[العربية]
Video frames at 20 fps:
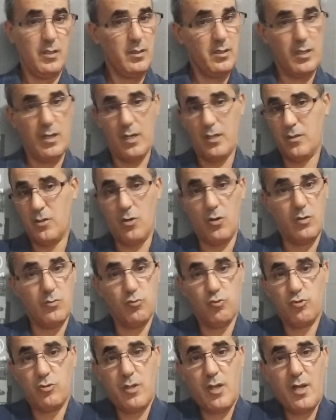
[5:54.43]

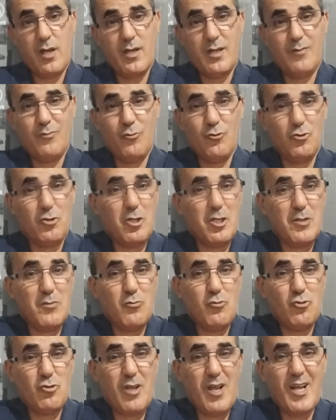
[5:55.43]
لانه مدرب
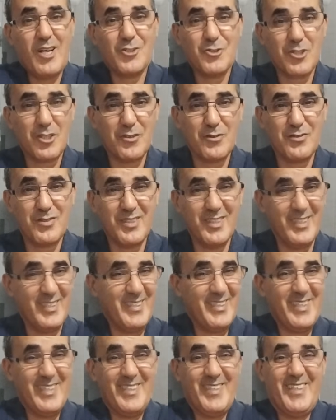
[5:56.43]
متعجرف
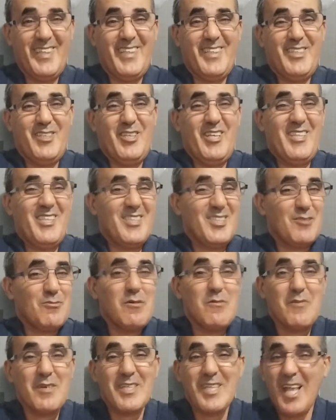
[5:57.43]
هذه هذه هذه
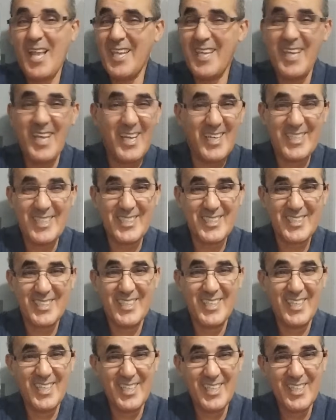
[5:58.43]
طيب ما ينحيهاليش
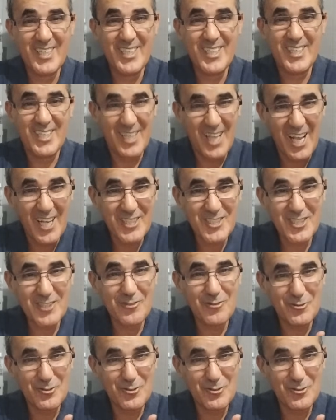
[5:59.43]
هاي الشغله